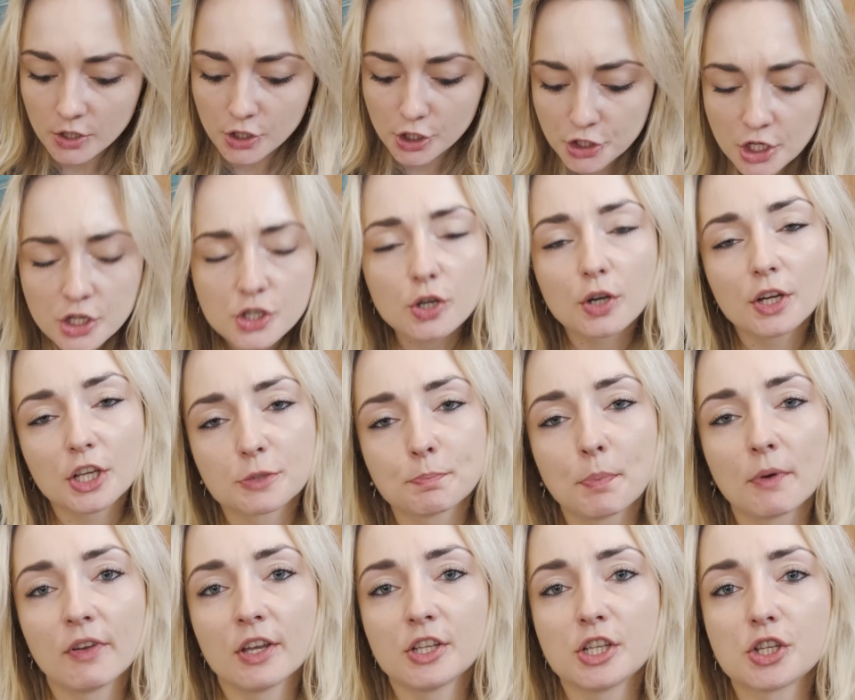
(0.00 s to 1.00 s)
że ciężko jest
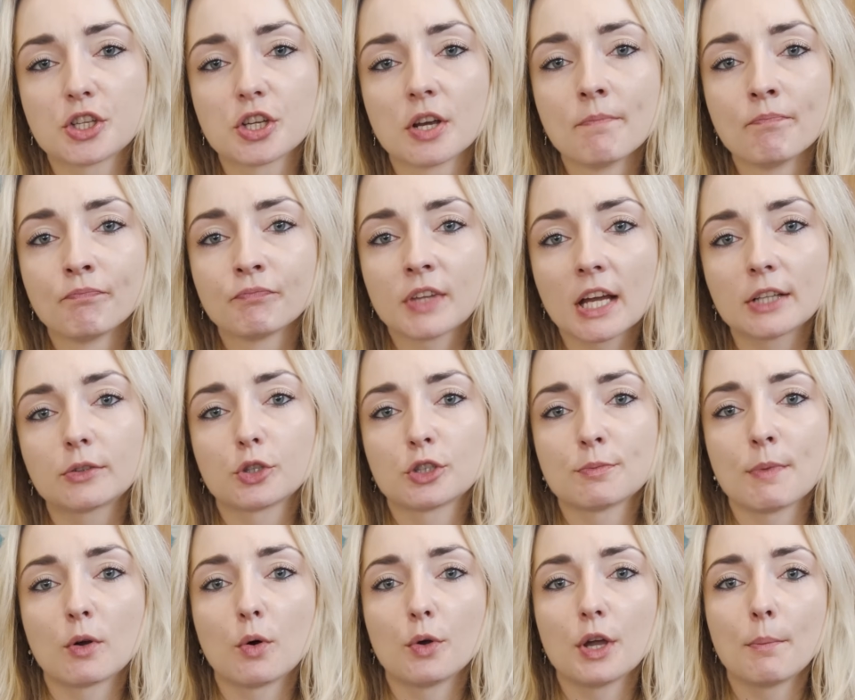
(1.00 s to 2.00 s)
powiedzieć, jak to
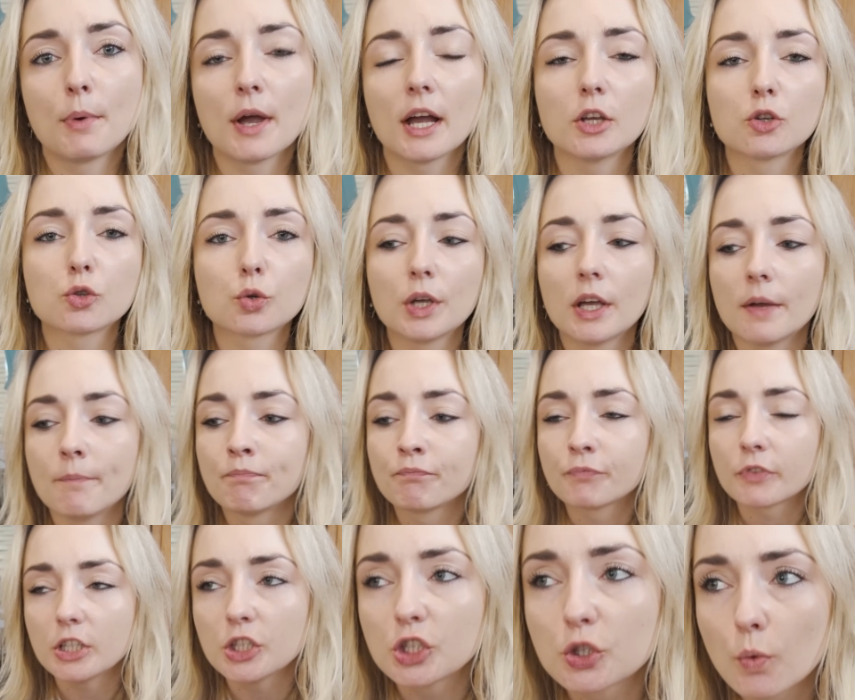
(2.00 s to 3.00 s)
smakuje, bo ja czuję
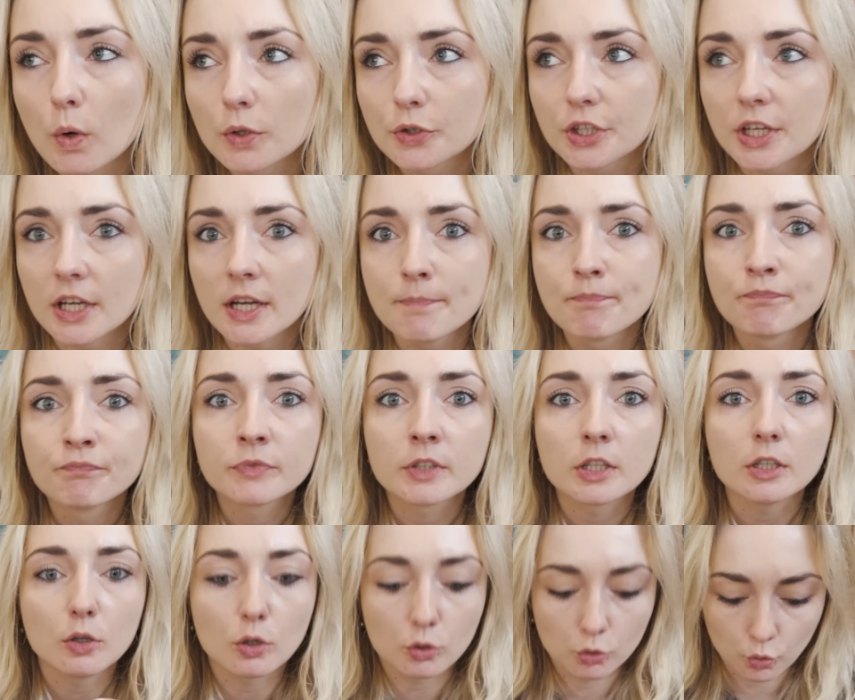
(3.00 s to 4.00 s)
i słodkie,
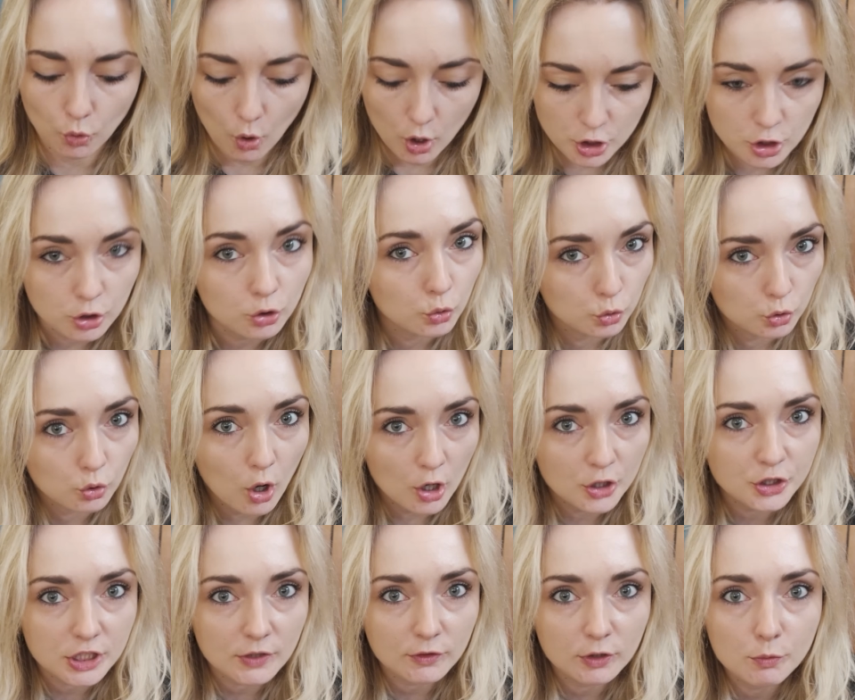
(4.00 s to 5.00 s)
i tu
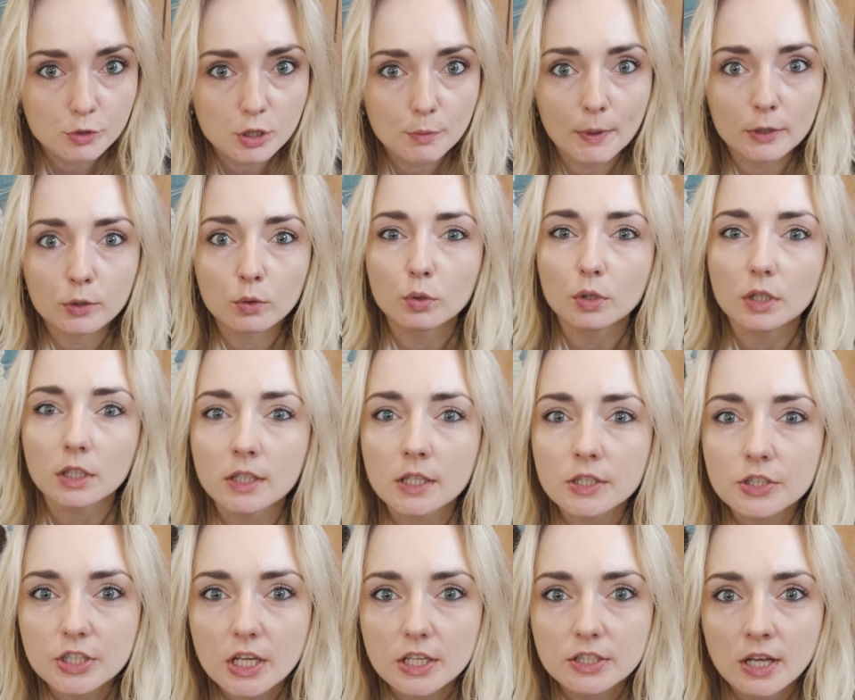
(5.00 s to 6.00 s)
ostre w tym przypadku, i
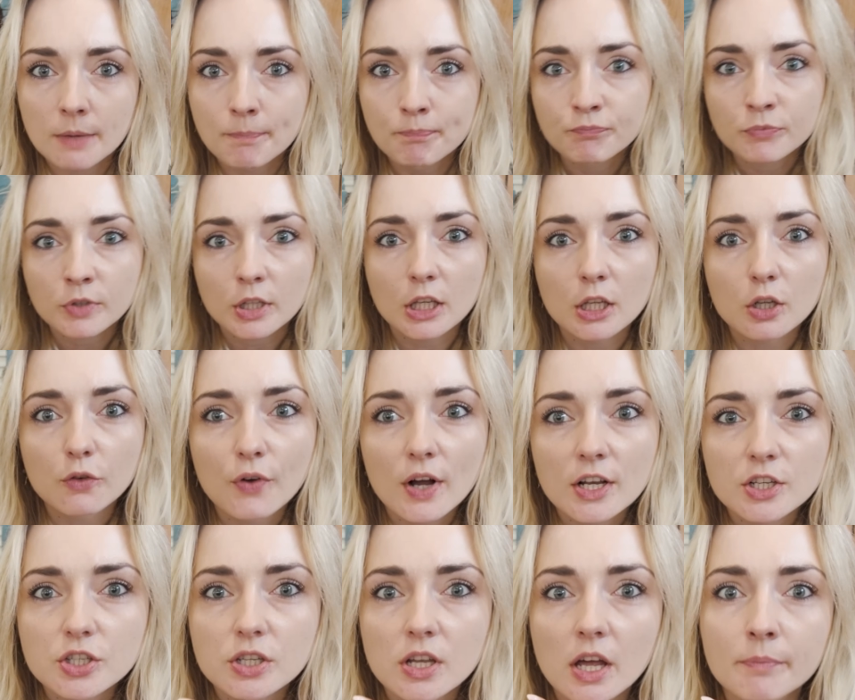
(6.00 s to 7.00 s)
ten sezam, i, i
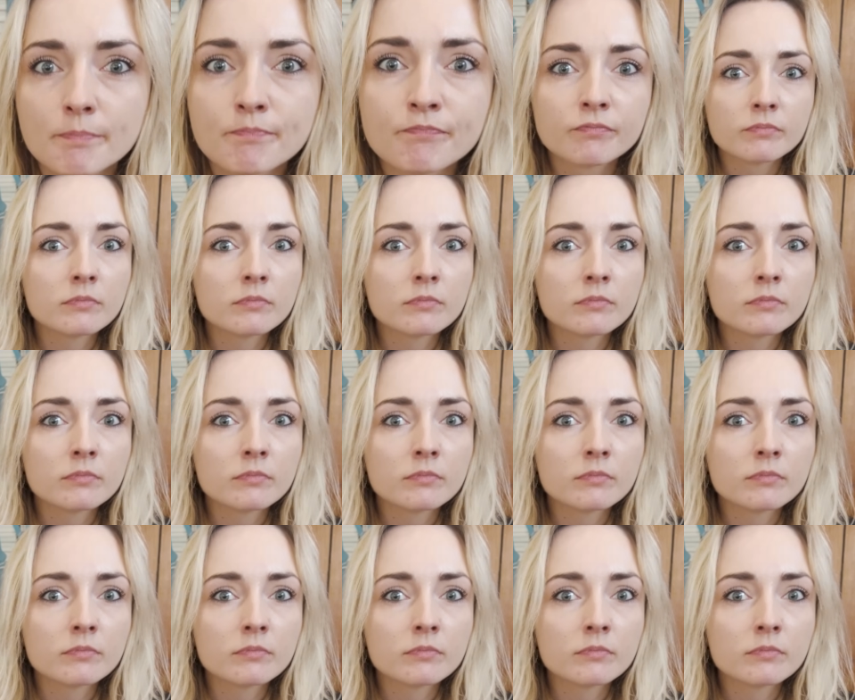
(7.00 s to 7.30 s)
kwaśne.